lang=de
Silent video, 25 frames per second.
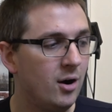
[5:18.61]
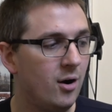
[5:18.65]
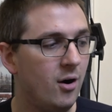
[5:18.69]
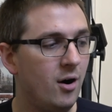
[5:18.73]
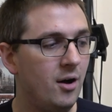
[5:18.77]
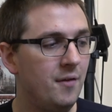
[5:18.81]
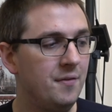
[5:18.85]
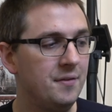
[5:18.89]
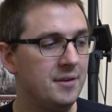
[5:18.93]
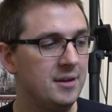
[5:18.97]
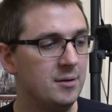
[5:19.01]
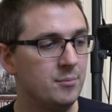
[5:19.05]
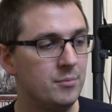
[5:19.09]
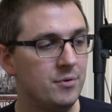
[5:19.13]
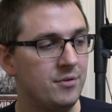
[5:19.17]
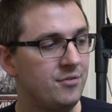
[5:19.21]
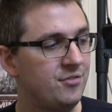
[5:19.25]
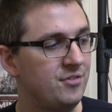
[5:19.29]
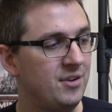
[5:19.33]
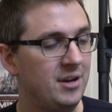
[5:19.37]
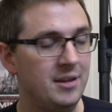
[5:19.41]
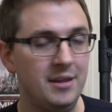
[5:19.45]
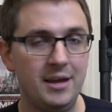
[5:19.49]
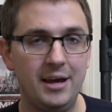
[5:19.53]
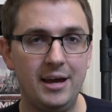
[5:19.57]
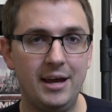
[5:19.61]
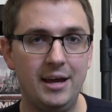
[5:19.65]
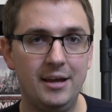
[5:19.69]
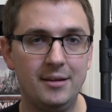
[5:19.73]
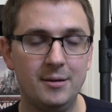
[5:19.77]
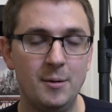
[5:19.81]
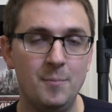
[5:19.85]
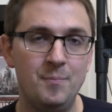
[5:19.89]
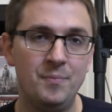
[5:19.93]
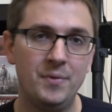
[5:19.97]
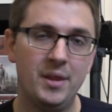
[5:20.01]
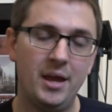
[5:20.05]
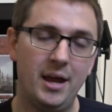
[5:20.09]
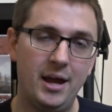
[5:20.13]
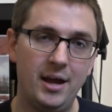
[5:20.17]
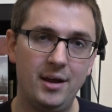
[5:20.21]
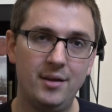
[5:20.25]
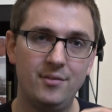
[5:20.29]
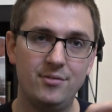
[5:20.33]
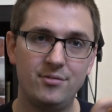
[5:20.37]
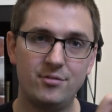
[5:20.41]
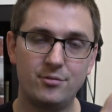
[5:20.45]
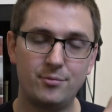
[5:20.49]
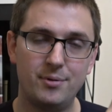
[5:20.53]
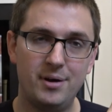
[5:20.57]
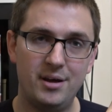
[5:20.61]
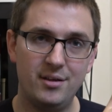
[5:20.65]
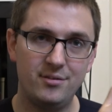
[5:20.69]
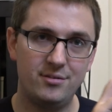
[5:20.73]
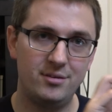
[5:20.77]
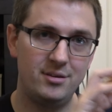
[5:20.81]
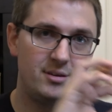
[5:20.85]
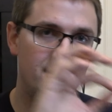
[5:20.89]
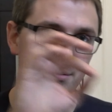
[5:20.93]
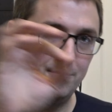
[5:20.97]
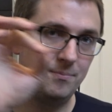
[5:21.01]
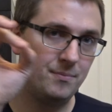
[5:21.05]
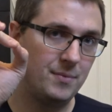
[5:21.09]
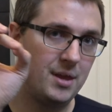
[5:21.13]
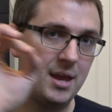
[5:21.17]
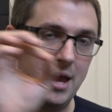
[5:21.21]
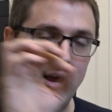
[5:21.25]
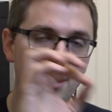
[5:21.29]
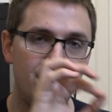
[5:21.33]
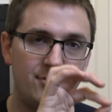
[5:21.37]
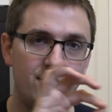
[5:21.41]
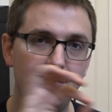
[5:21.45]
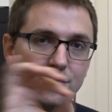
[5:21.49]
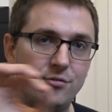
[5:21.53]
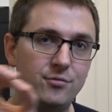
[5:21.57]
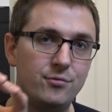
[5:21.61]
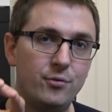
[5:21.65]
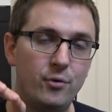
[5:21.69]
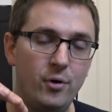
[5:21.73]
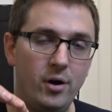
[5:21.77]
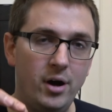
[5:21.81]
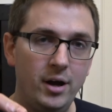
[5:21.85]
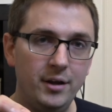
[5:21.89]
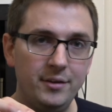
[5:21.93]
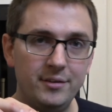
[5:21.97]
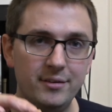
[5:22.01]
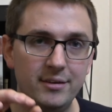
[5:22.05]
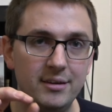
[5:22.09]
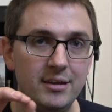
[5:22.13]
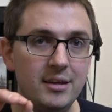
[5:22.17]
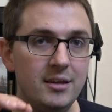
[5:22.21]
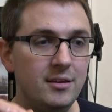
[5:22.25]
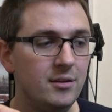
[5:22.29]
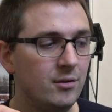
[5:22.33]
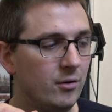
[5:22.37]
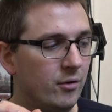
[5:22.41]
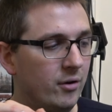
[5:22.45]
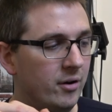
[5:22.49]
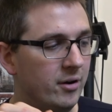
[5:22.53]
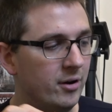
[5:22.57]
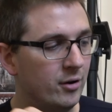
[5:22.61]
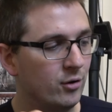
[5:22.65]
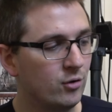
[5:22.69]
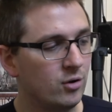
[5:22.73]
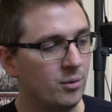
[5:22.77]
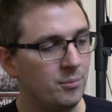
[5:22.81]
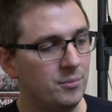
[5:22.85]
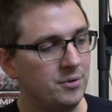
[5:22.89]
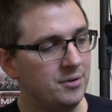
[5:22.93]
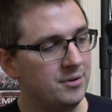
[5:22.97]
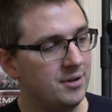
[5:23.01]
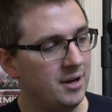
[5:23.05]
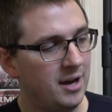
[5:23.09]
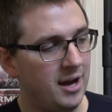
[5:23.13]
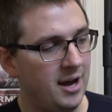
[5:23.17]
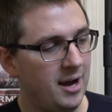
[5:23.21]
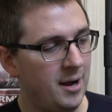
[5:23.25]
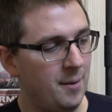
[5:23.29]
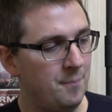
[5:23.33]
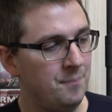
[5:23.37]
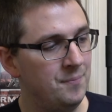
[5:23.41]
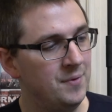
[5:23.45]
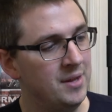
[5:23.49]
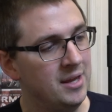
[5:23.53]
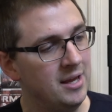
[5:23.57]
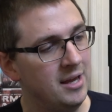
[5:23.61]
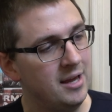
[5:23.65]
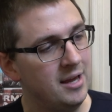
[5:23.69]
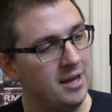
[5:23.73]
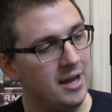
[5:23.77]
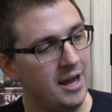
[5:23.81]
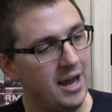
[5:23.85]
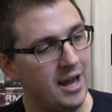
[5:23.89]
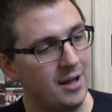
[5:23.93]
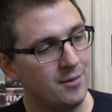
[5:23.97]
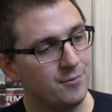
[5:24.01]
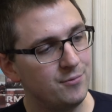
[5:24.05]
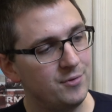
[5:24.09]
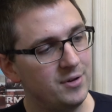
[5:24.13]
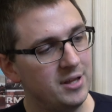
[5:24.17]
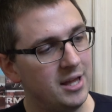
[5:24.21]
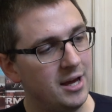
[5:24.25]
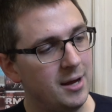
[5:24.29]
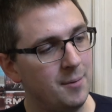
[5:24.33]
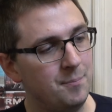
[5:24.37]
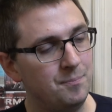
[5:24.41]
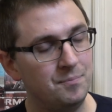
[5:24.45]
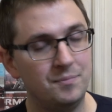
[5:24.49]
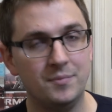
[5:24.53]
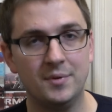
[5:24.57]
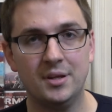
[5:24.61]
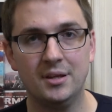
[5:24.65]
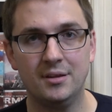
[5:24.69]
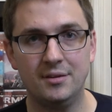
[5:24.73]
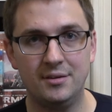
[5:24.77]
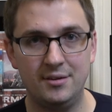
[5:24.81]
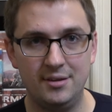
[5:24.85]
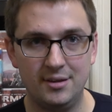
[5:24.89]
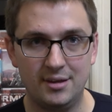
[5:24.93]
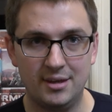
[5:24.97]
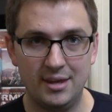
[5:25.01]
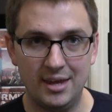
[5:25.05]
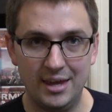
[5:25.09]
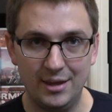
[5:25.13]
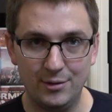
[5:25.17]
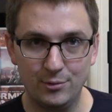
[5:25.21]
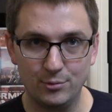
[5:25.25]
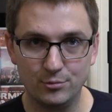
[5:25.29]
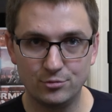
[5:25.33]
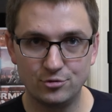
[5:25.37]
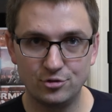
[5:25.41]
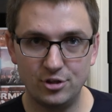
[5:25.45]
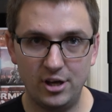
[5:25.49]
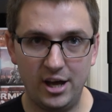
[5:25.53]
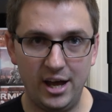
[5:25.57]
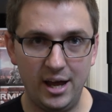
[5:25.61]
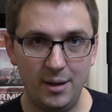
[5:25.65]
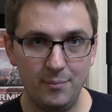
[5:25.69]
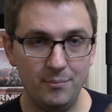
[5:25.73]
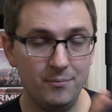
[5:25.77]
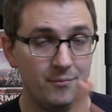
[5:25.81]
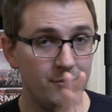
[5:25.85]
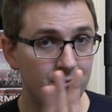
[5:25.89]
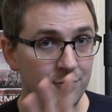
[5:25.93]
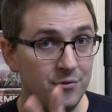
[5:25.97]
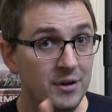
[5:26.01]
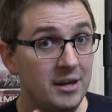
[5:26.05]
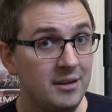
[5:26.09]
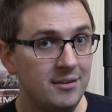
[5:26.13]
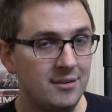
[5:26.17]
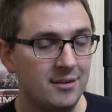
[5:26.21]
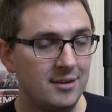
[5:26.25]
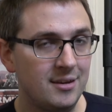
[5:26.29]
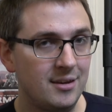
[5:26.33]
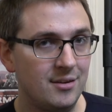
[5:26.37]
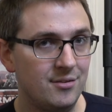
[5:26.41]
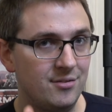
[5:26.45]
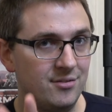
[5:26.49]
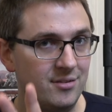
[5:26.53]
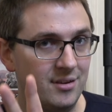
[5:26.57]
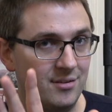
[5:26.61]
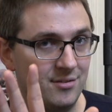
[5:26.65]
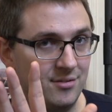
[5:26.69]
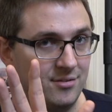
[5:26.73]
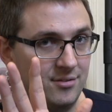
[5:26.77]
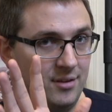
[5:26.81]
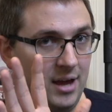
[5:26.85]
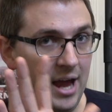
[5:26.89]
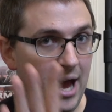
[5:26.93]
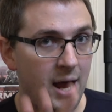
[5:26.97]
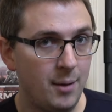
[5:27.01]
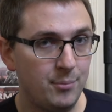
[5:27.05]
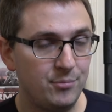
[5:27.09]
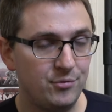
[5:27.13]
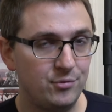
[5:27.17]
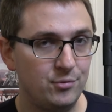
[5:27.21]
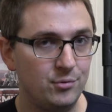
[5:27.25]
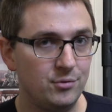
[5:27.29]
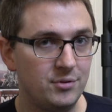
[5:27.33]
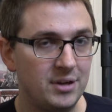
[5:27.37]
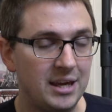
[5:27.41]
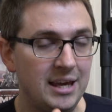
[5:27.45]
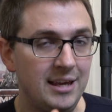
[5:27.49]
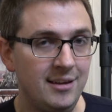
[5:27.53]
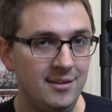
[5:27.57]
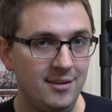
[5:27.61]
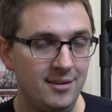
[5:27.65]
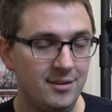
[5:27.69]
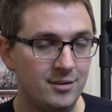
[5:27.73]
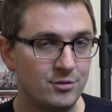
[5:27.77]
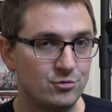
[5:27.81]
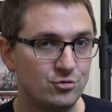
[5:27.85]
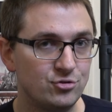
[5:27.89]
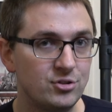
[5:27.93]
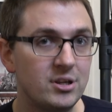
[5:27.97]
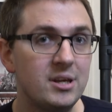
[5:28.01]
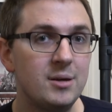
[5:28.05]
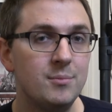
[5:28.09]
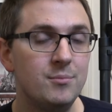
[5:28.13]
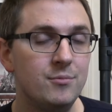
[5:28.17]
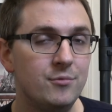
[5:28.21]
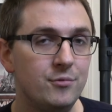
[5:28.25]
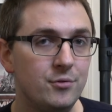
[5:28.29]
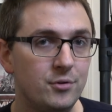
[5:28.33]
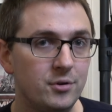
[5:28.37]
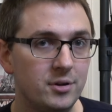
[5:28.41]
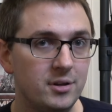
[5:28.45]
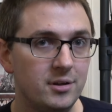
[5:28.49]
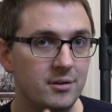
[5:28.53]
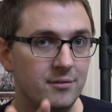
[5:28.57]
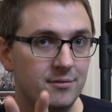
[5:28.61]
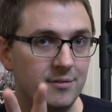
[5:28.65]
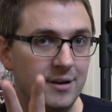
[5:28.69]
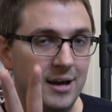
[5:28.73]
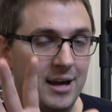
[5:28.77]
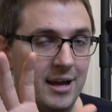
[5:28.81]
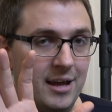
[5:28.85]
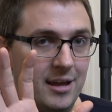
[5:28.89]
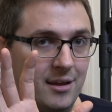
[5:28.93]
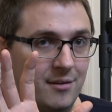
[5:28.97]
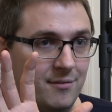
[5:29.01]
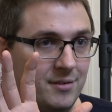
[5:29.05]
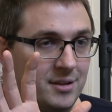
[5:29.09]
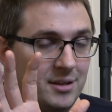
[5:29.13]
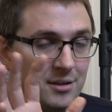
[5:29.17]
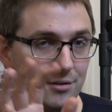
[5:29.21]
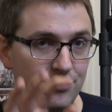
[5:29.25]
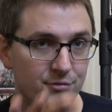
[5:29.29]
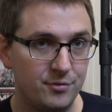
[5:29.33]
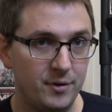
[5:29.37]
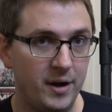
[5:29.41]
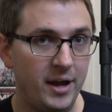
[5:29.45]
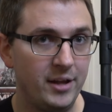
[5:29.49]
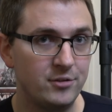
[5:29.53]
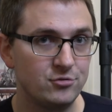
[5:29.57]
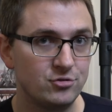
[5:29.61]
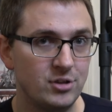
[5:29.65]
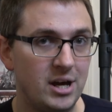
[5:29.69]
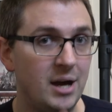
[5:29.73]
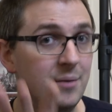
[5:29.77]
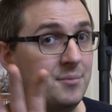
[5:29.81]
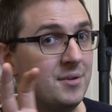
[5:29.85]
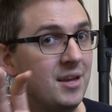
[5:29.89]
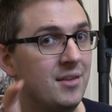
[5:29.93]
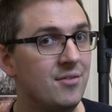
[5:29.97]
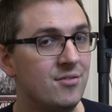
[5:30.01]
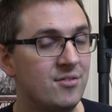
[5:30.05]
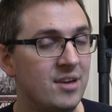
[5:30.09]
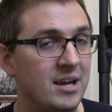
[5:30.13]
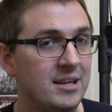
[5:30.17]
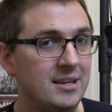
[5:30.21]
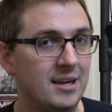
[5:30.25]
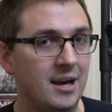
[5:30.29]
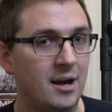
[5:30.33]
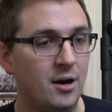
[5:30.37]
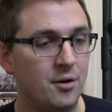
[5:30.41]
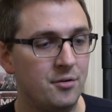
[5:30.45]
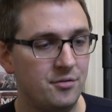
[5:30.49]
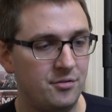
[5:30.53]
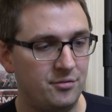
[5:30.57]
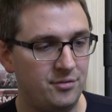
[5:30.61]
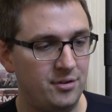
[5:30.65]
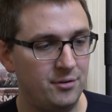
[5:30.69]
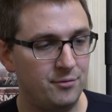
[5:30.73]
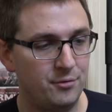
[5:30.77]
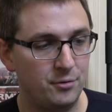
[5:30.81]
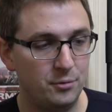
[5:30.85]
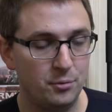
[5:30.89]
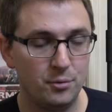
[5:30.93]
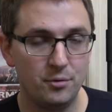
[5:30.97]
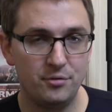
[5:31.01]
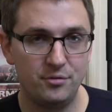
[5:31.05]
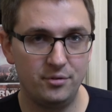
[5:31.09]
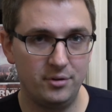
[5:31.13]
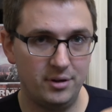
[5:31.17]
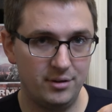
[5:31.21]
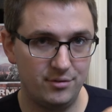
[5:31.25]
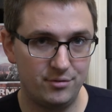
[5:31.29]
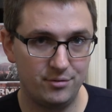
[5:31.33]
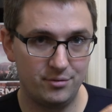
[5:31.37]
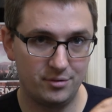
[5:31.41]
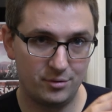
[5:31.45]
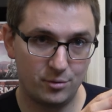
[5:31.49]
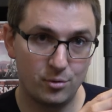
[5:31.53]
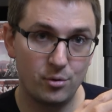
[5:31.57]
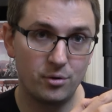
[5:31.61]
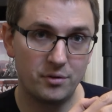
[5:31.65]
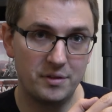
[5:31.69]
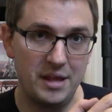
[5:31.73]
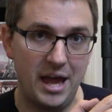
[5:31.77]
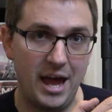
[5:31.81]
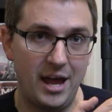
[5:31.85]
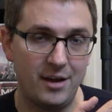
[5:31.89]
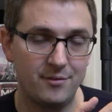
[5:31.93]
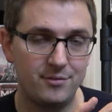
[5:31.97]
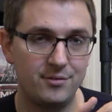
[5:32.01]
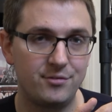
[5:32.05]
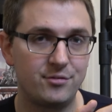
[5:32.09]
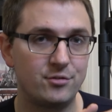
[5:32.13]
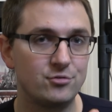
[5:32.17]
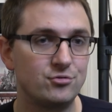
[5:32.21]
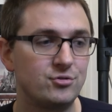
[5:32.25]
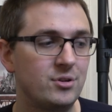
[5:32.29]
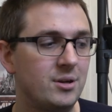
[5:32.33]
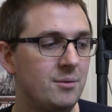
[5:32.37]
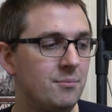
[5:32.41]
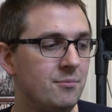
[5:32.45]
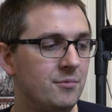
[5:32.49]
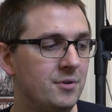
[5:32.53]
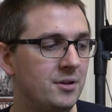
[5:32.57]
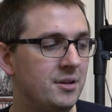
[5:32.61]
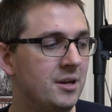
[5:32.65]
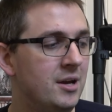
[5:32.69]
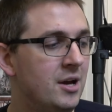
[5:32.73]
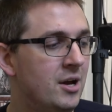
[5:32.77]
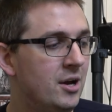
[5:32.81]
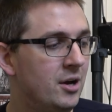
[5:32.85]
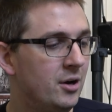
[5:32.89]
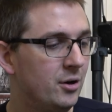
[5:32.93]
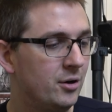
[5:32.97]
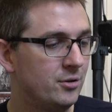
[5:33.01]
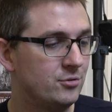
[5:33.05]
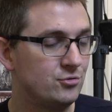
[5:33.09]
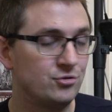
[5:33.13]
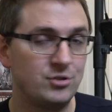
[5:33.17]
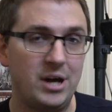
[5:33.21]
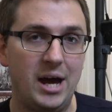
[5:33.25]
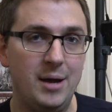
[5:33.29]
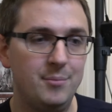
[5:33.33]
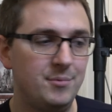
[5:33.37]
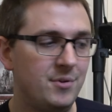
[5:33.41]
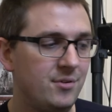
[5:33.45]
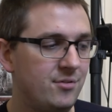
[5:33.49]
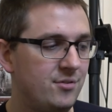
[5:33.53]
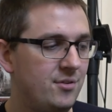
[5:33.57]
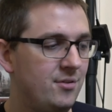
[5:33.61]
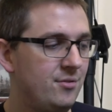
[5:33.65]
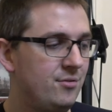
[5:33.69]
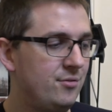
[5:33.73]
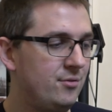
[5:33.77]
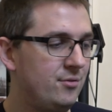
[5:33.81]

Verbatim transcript: Und ihr müsst dann halt als quasi erstes Wort in euren Kommentar entweder Tekeno schreiben. Wichtig ist, dass es absolut richtig geschrieben wurde, weil wenn ihr es falsch schreibt, dann seid ihr raus aus der Verlosung. Also guckt nach, wie es geschrieben wird und schreibt das dann